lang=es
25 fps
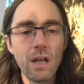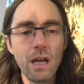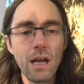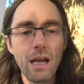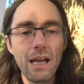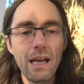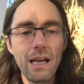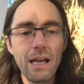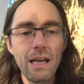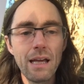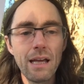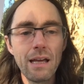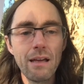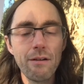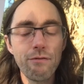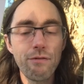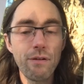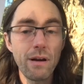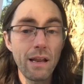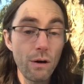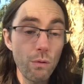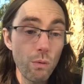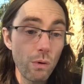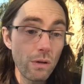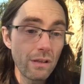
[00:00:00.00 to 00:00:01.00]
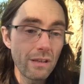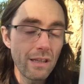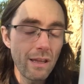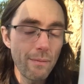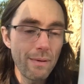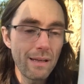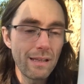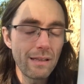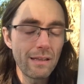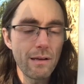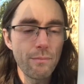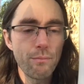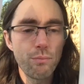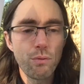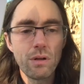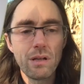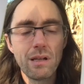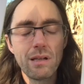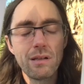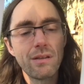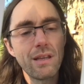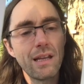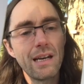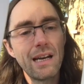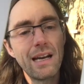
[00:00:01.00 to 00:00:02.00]
eh, frecuentemente
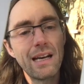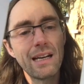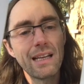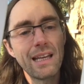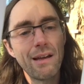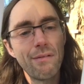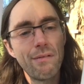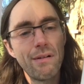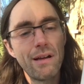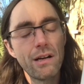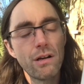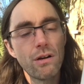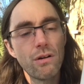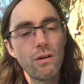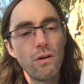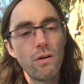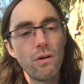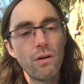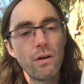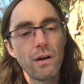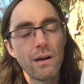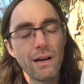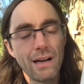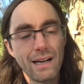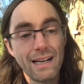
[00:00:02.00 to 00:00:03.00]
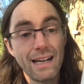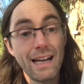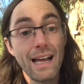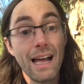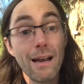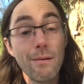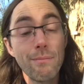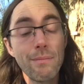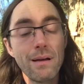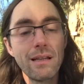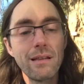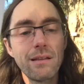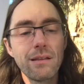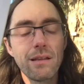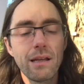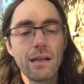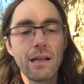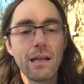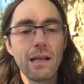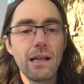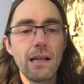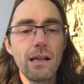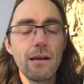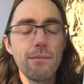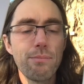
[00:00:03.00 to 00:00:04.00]
pueden tener que ver con
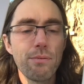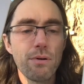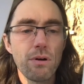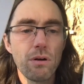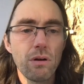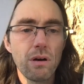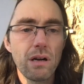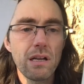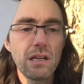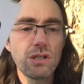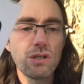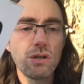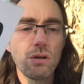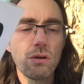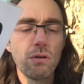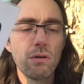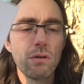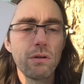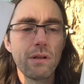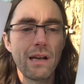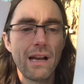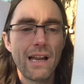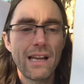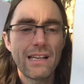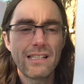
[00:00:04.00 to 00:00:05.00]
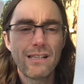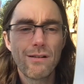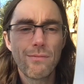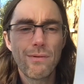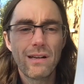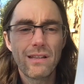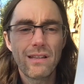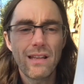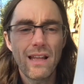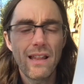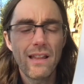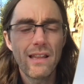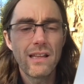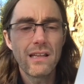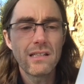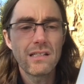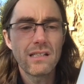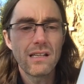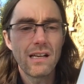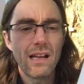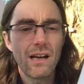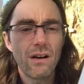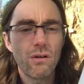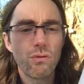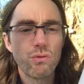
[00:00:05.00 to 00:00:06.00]
realmente el progreso de las libertades
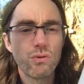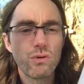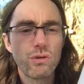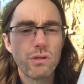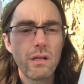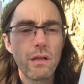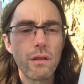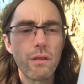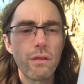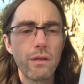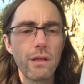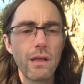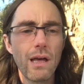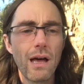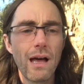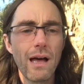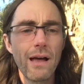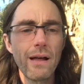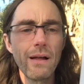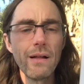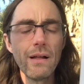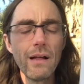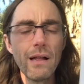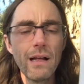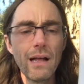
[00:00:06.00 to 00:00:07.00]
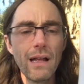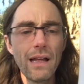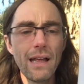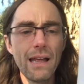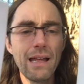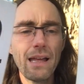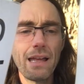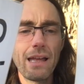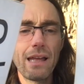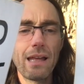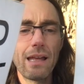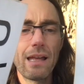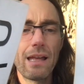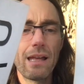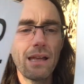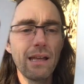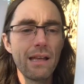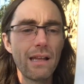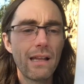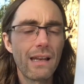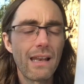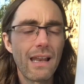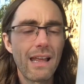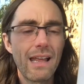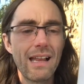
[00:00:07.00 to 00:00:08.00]
y la justicia,
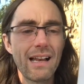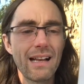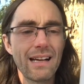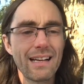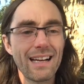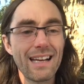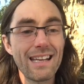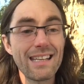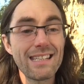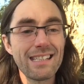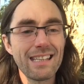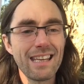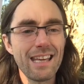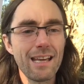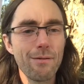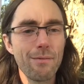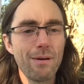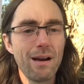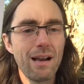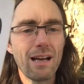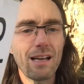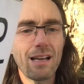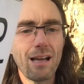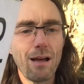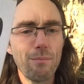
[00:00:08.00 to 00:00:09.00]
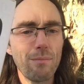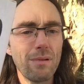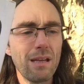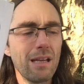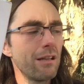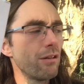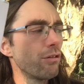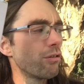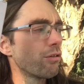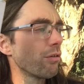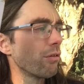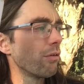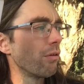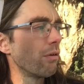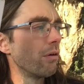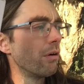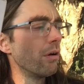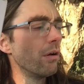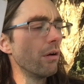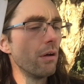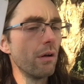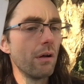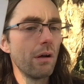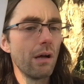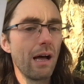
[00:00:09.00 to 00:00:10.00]
eh, el resquebrajamiento
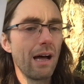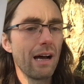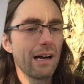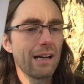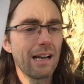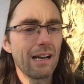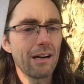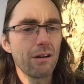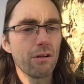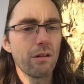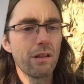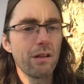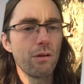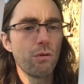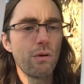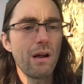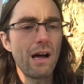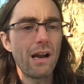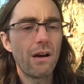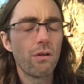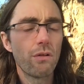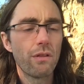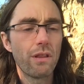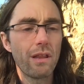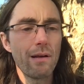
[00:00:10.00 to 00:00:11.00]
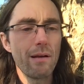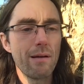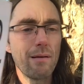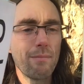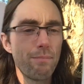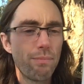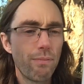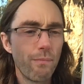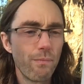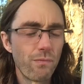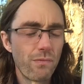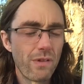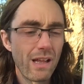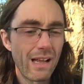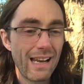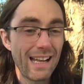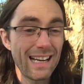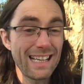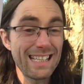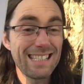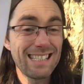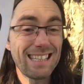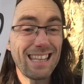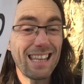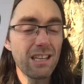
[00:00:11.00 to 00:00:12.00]
a cargo de Urano del
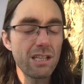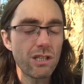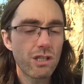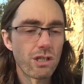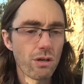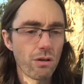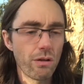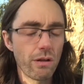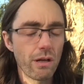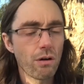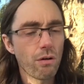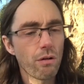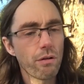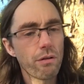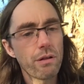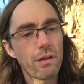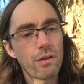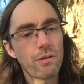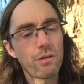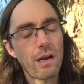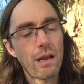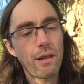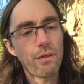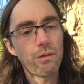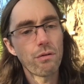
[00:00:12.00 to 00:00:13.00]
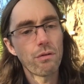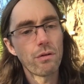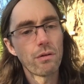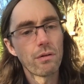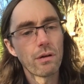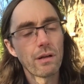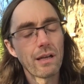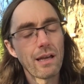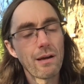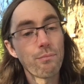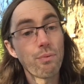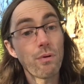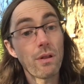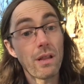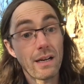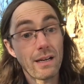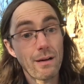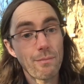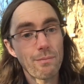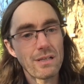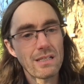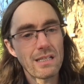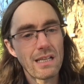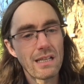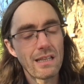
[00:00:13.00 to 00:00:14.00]
exceso de concentración que puede
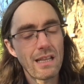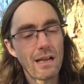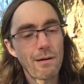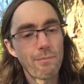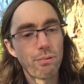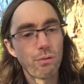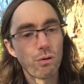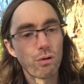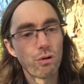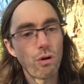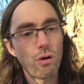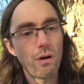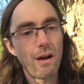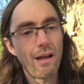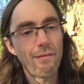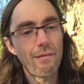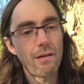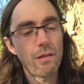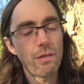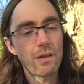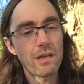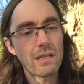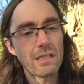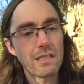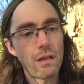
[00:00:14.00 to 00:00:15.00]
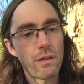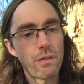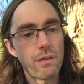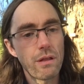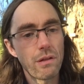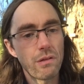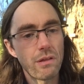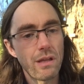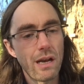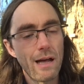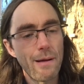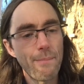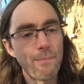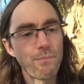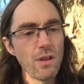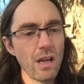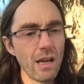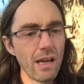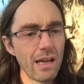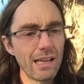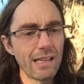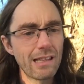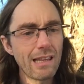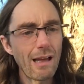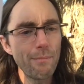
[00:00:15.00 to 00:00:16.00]
representar Plutón a veces, etc.
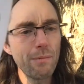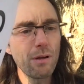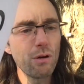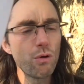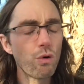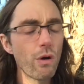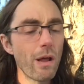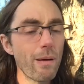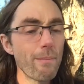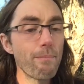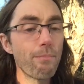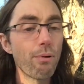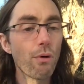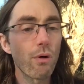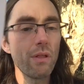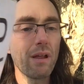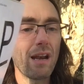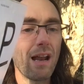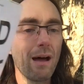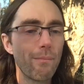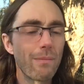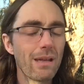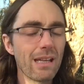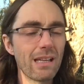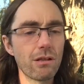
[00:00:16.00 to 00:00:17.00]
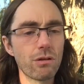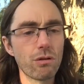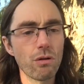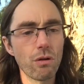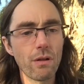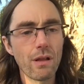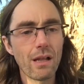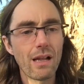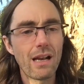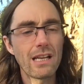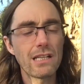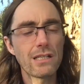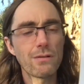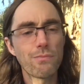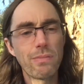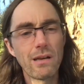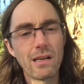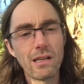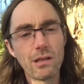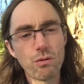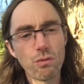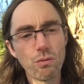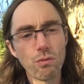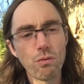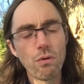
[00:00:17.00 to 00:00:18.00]
Y también un empoderamiento del
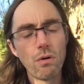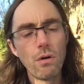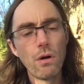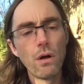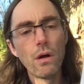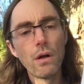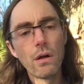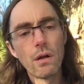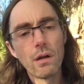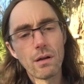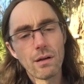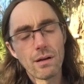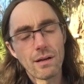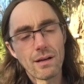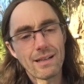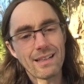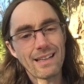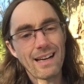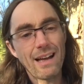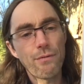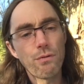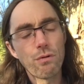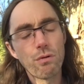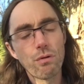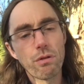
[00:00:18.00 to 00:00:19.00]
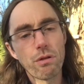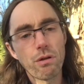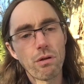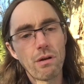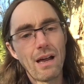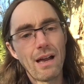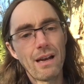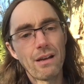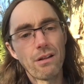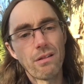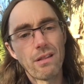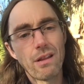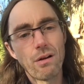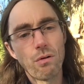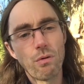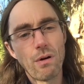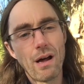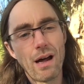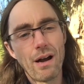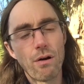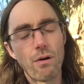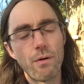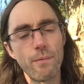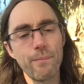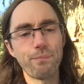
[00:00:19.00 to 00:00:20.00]
espíritu revolucionario de
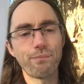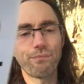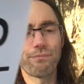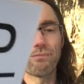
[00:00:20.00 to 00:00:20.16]
Urano.